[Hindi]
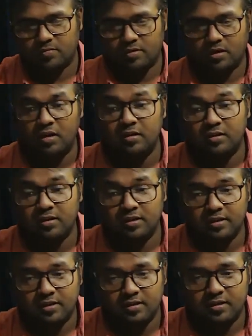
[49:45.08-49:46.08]
हां
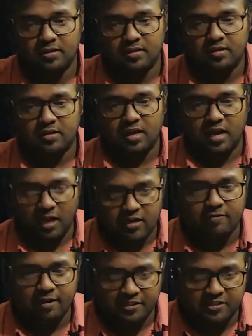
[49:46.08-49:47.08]
हां
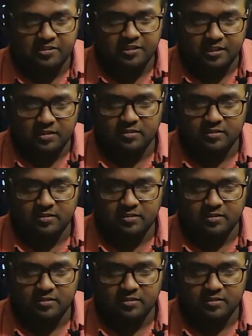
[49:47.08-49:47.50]
लेवल से